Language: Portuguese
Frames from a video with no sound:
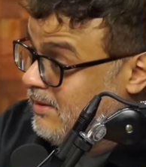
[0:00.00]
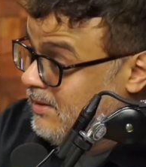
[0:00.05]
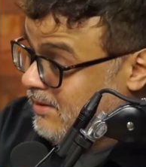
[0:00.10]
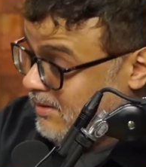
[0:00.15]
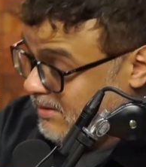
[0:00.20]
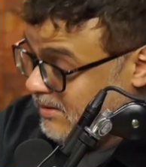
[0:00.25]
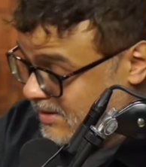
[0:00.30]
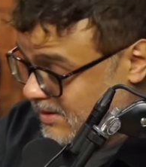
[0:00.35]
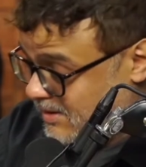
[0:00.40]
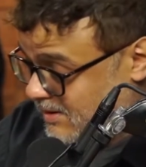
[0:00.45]

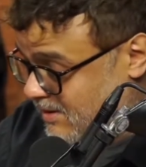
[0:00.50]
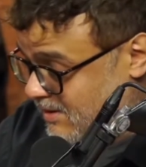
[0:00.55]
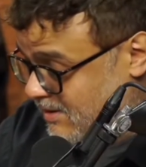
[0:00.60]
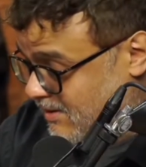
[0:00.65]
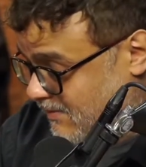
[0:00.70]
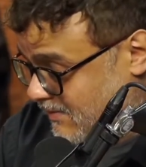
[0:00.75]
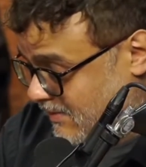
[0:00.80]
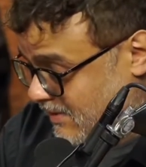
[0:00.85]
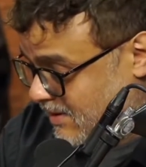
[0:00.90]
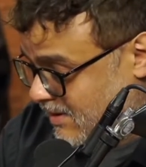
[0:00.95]
E é
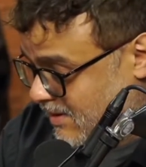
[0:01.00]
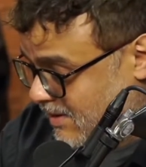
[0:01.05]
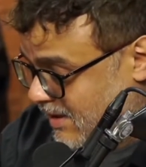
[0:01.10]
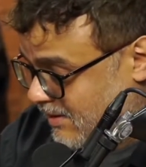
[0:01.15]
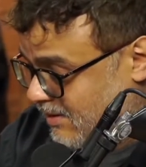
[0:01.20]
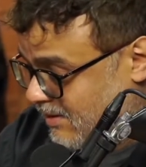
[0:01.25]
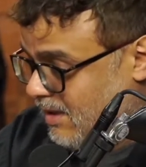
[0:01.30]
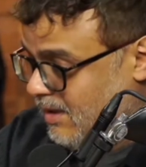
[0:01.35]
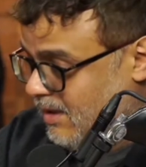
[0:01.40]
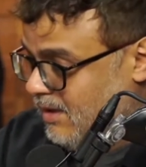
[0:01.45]
assim,
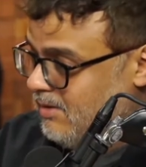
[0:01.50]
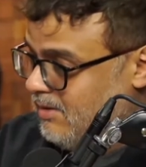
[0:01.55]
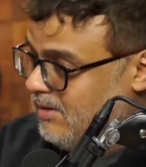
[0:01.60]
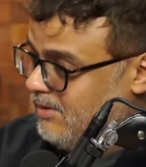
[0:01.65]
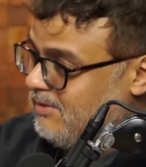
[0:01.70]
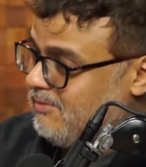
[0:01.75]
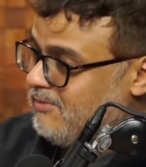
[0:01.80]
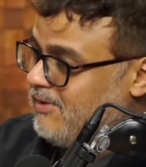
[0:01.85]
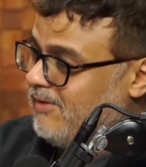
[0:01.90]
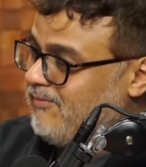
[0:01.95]
é aí
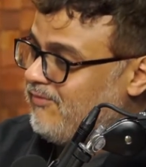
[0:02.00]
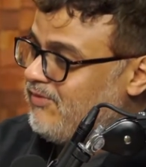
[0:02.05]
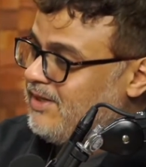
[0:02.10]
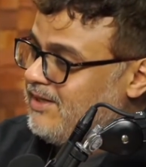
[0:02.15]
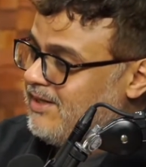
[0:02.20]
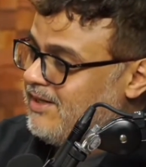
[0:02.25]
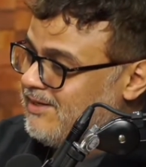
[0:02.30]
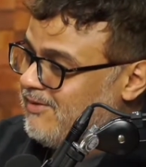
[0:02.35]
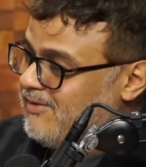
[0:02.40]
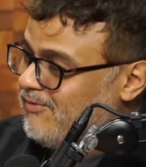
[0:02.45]
o
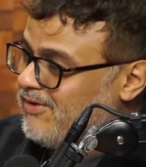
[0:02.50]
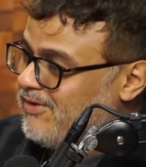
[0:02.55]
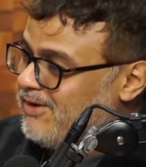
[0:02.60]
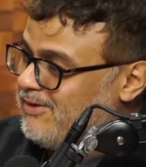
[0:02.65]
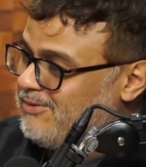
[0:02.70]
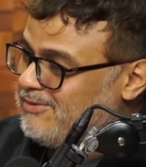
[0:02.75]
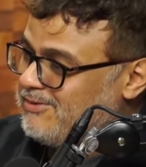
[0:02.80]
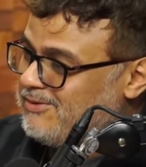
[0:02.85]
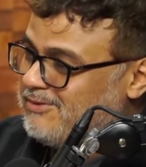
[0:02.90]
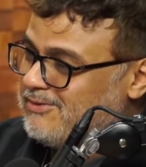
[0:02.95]
avidente
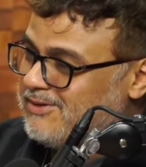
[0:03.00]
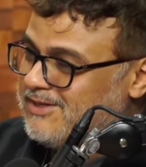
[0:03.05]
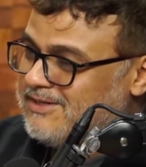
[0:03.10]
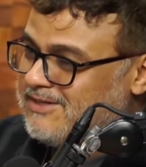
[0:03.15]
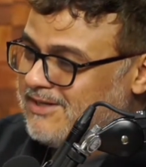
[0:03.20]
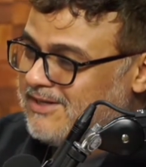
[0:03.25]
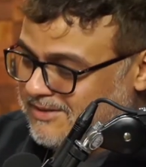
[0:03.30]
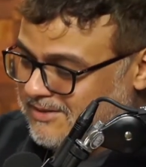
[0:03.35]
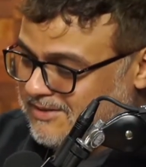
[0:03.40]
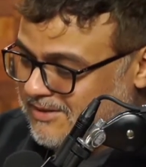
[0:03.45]
falou dois
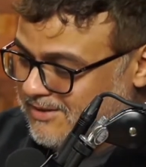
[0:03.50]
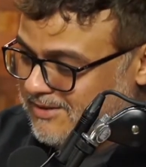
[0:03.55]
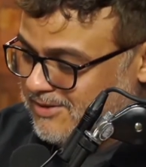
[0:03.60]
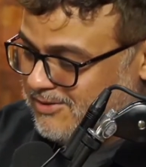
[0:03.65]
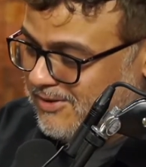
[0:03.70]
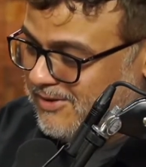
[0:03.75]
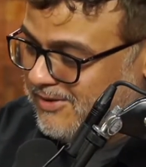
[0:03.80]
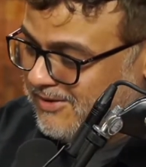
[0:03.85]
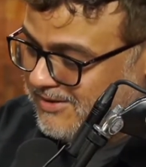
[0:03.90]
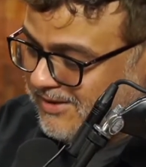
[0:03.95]
dias antes,
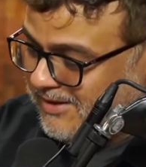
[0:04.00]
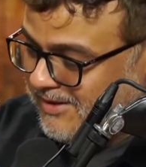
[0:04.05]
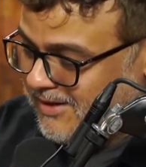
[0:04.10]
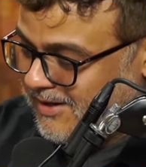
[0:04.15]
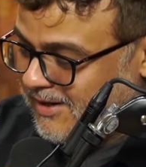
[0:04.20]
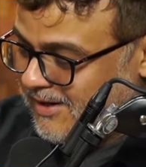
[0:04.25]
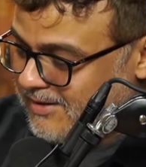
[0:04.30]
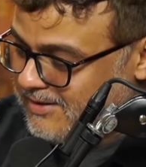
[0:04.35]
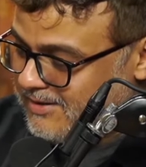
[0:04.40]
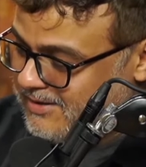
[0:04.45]
ó,
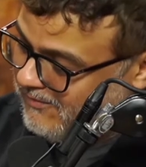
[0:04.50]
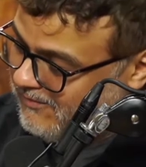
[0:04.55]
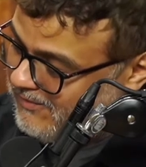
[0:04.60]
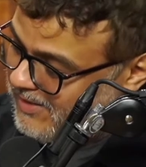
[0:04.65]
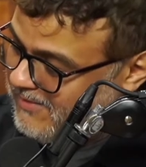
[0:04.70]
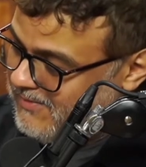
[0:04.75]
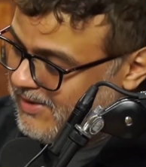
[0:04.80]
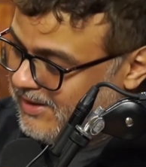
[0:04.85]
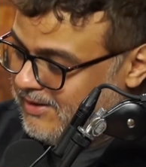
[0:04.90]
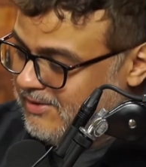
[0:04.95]
você
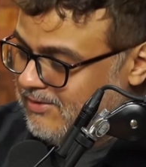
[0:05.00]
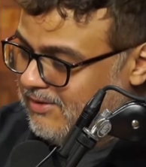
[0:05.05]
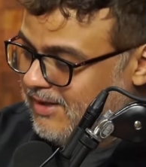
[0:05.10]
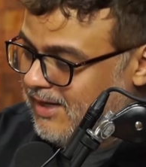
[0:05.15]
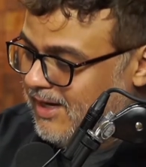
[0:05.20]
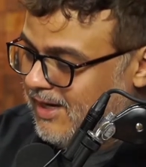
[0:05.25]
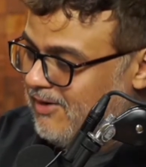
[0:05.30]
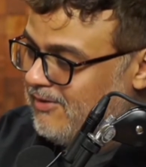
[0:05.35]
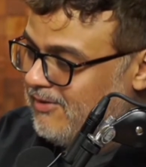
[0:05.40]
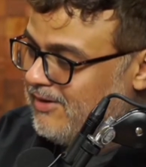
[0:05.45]
vai bater o
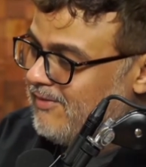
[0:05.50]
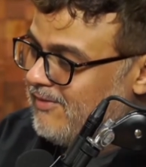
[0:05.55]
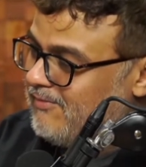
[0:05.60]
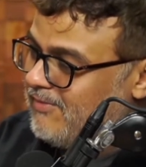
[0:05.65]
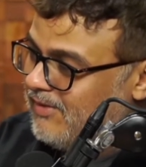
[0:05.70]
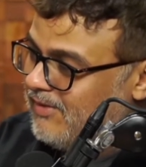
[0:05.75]
carro, alguém vai